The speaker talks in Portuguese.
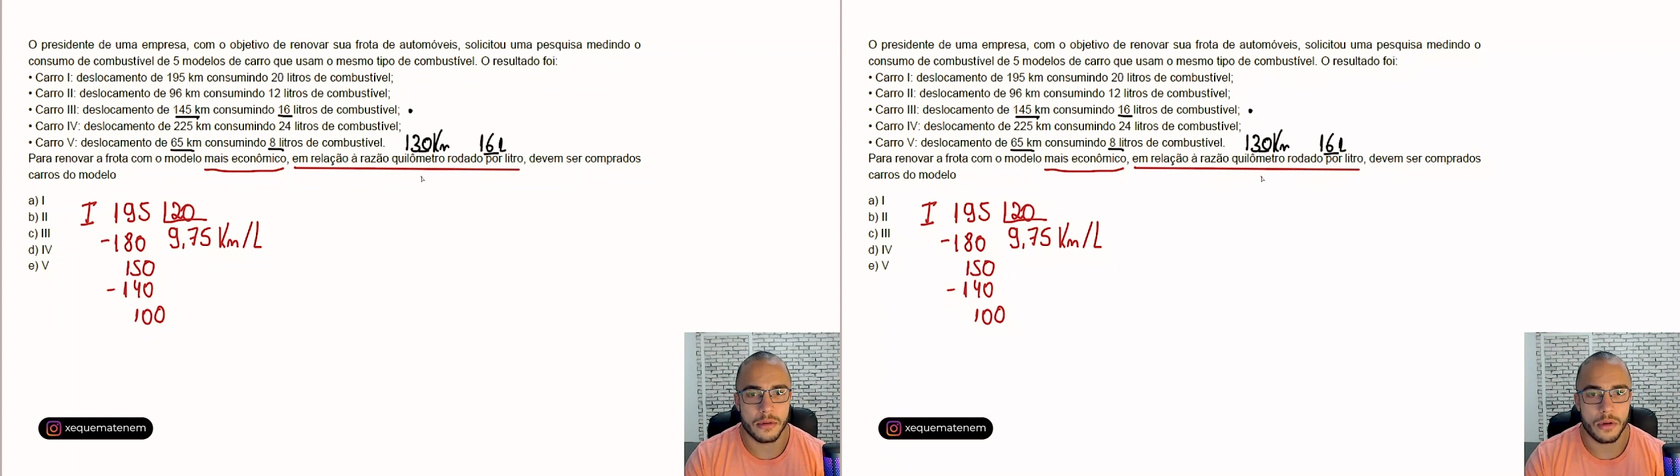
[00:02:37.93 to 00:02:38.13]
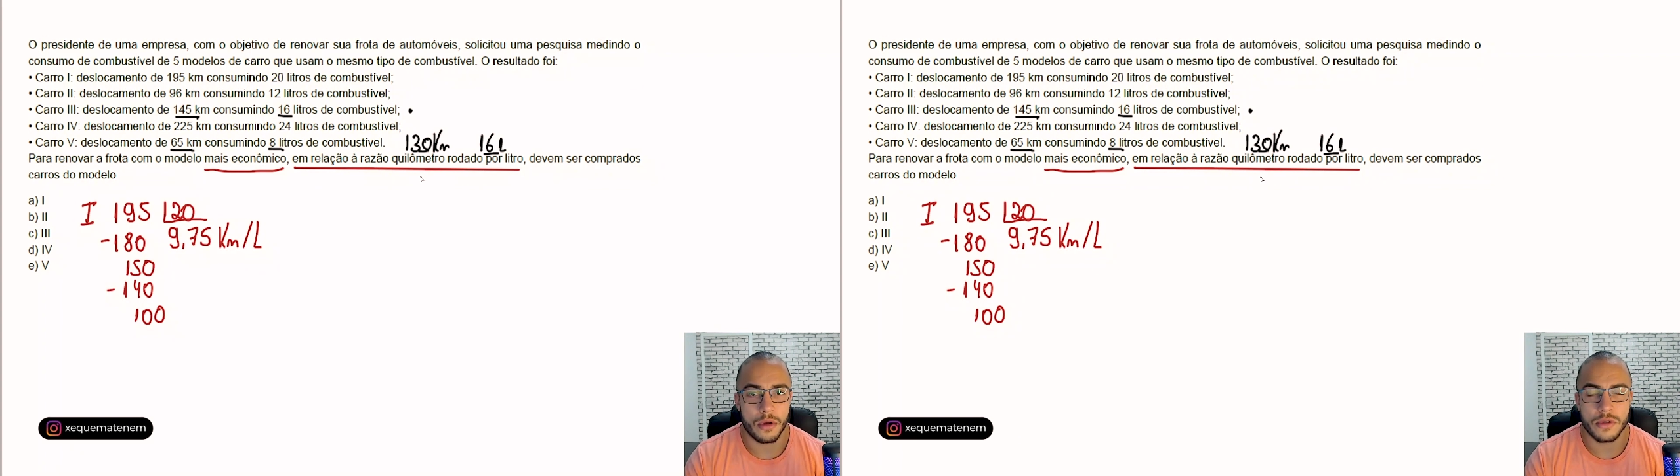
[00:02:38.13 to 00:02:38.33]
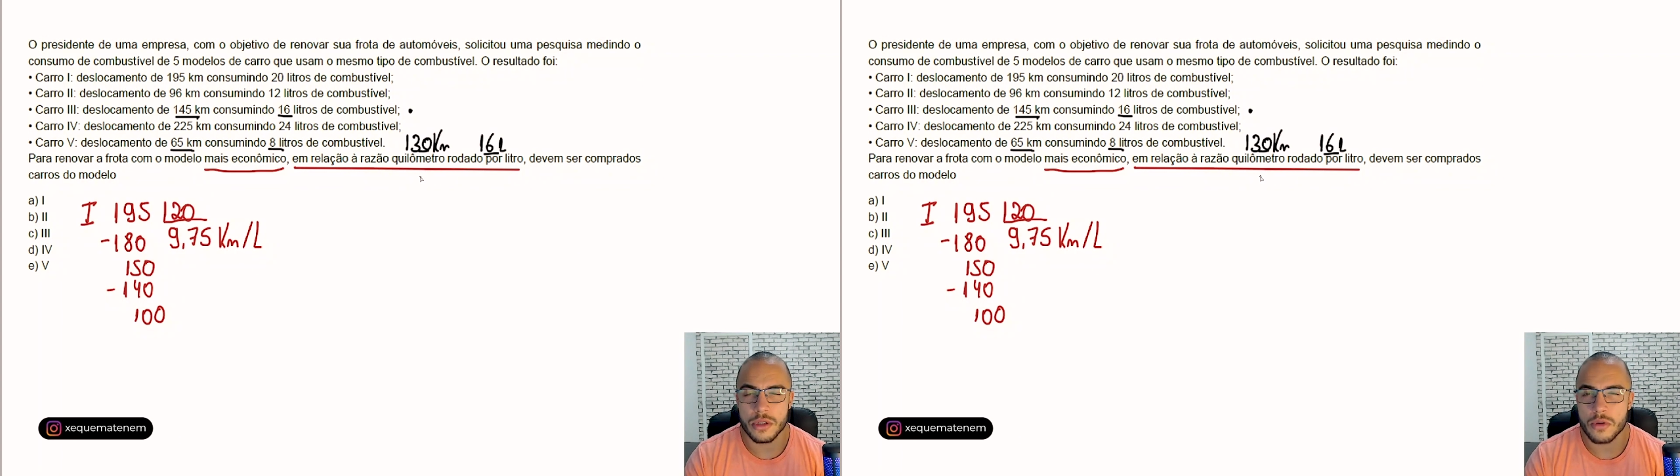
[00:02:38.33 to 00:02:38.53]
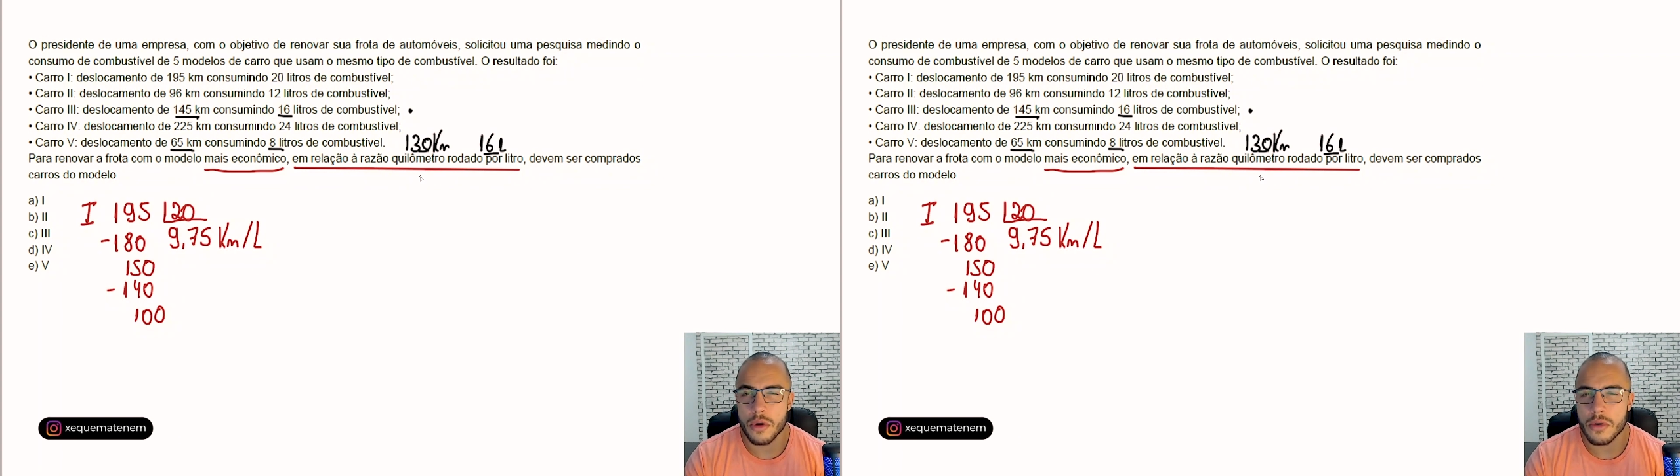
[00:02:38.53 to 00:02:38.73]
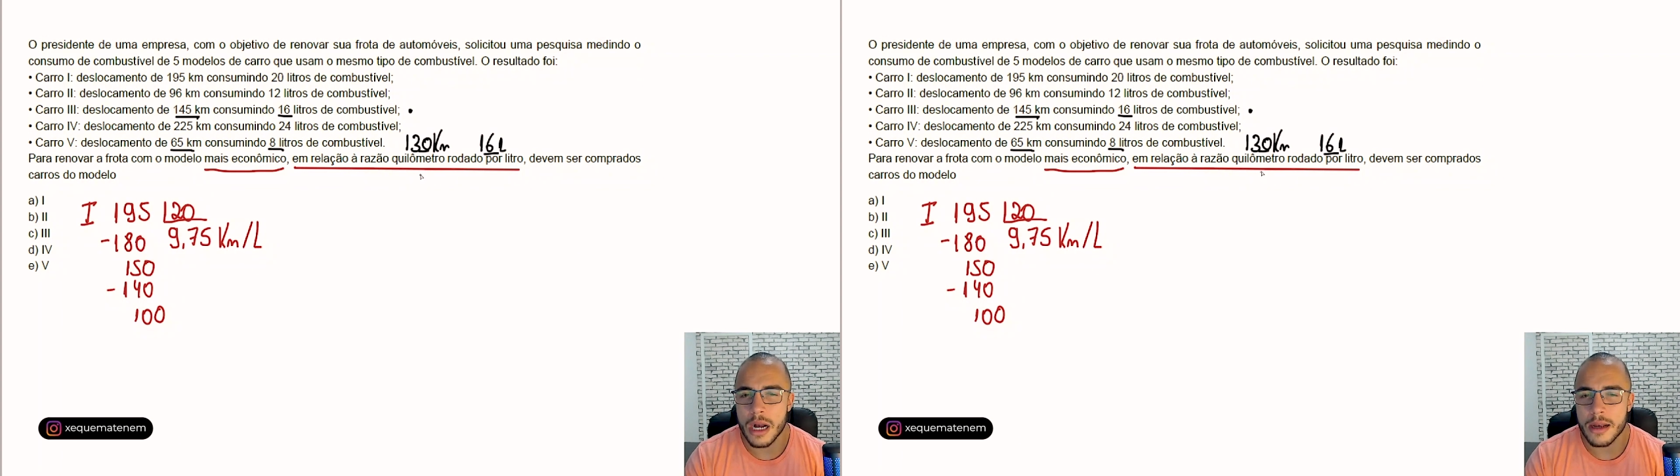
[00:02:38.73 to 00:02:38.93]
Ou seja, qual
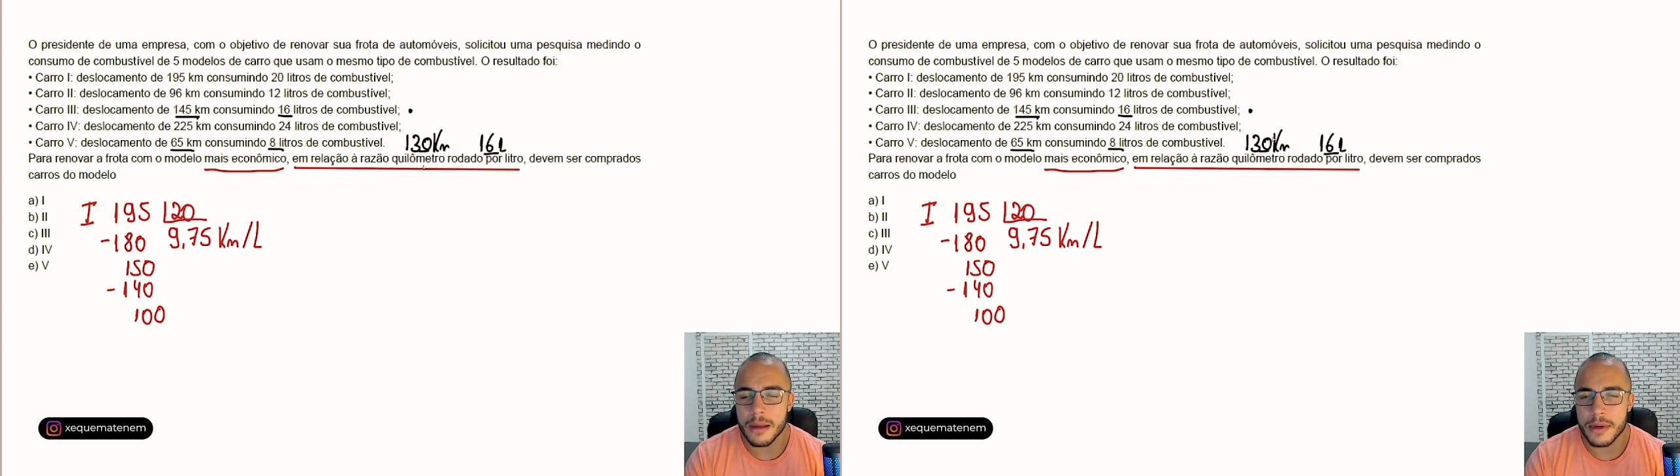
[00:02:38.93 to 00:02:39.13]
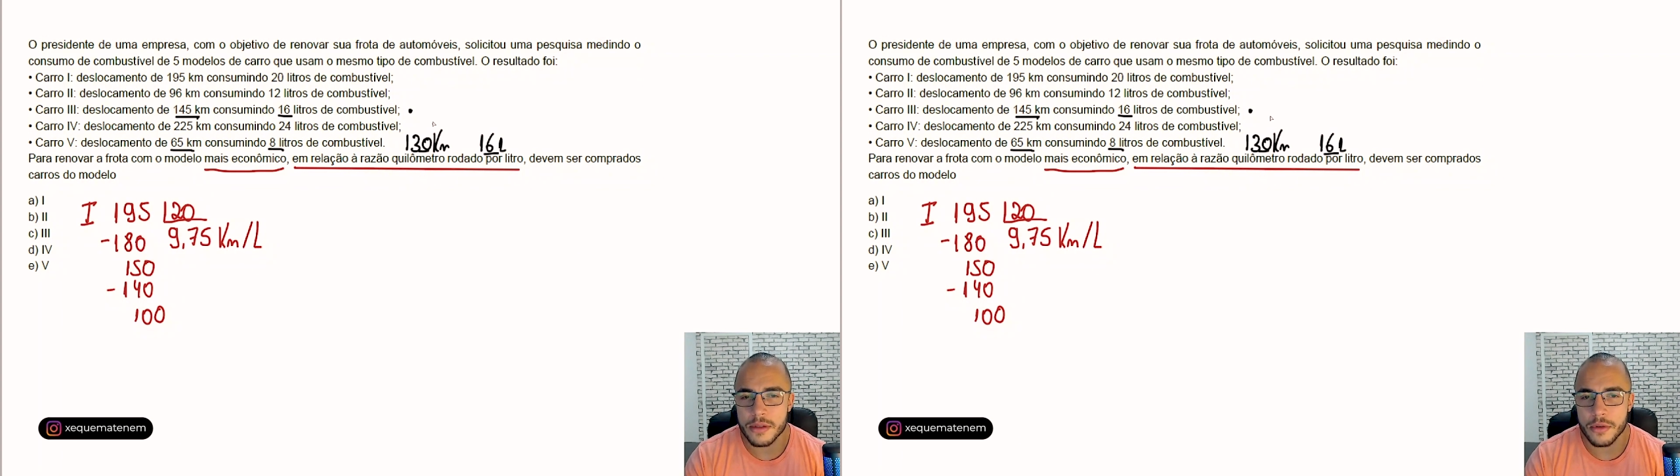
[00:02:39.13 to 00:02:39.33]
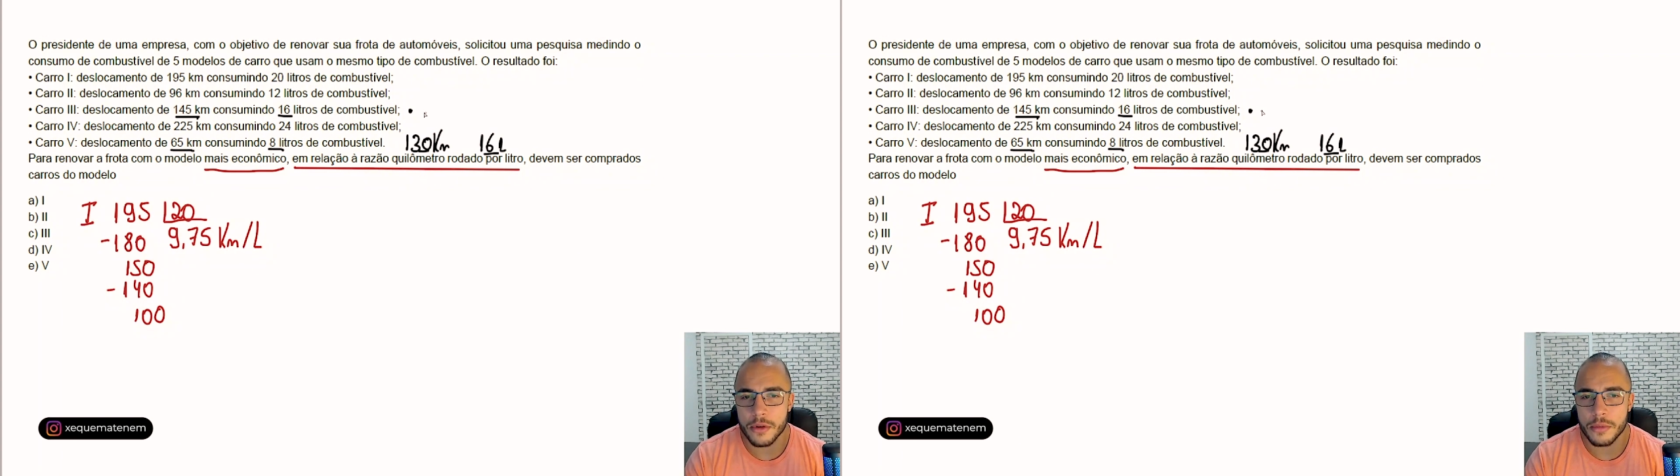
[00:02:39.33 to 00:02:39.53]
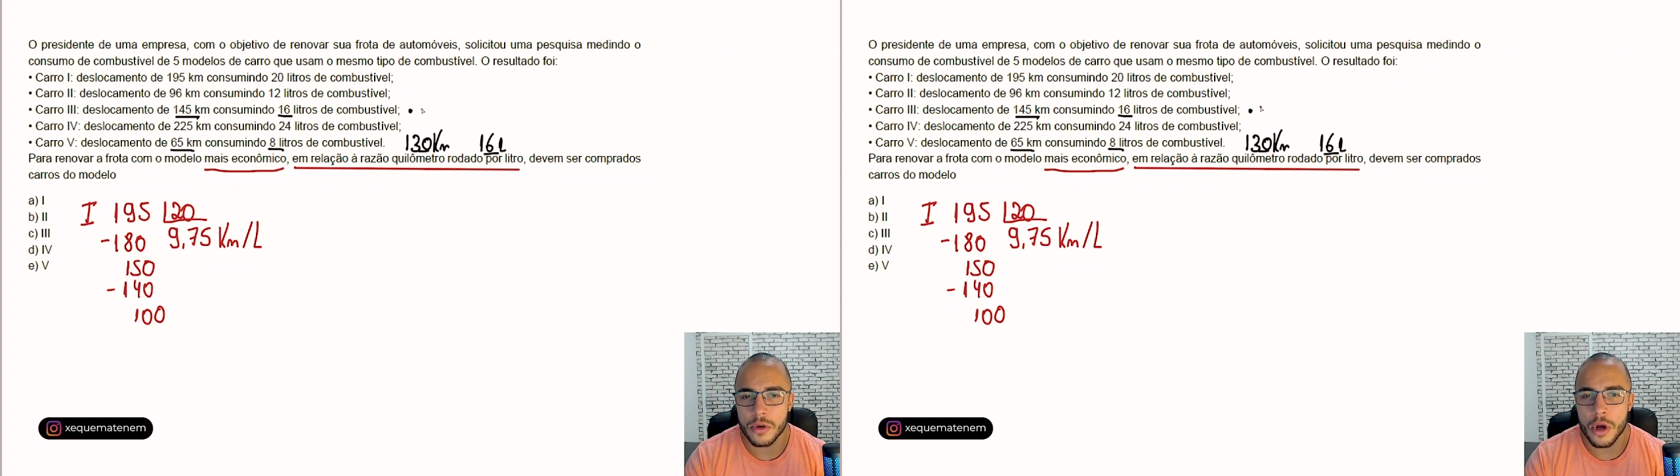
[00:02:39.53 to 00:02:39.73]
carro que é mais econômico?